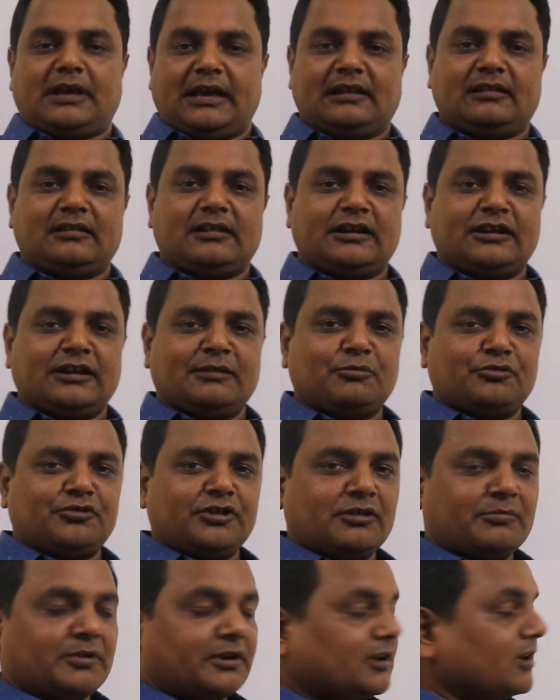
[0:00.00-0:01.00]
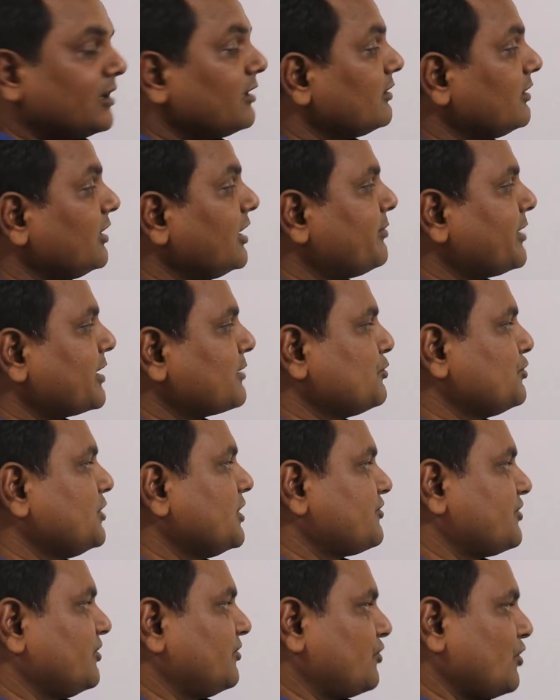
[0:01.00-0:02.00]
এল দেখলে বুঝে নিবে এটা লেবার
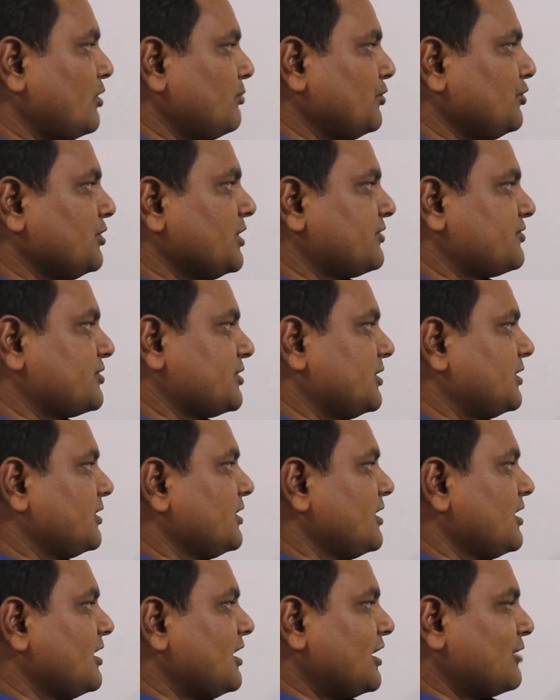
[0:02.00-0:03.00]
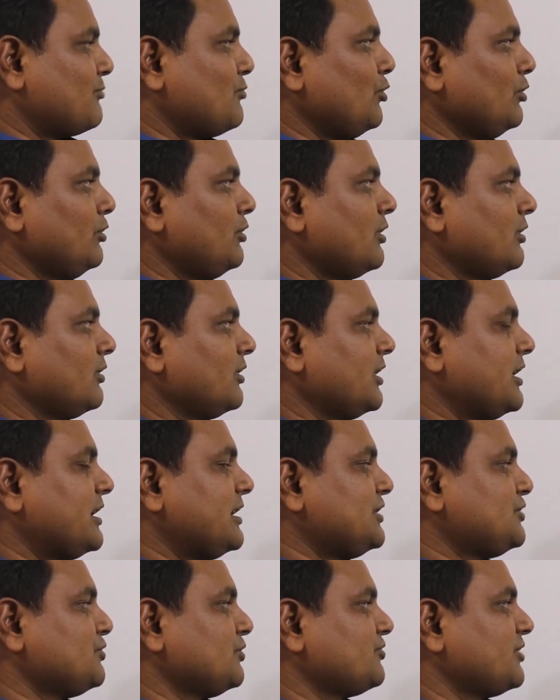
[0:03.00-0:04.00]
বোঝাচ্ছে শ্রম বোঝাচ্ছে আর মূলধনের
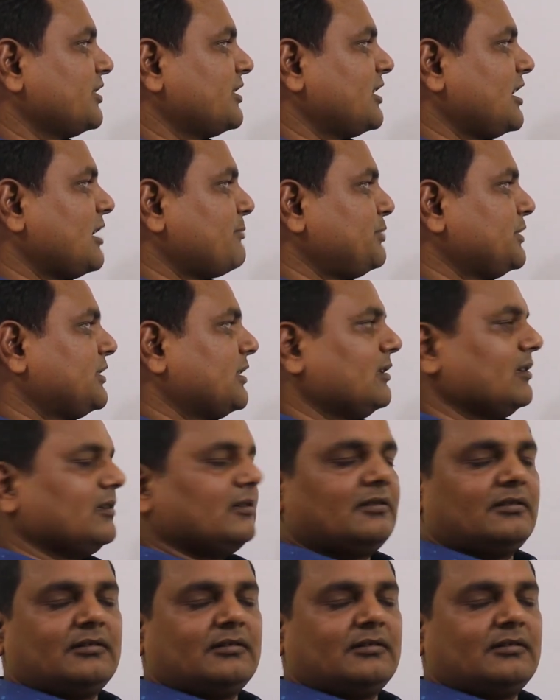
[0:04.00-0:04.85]
ইংলিশ হচ্ছে ক্যাপিটাল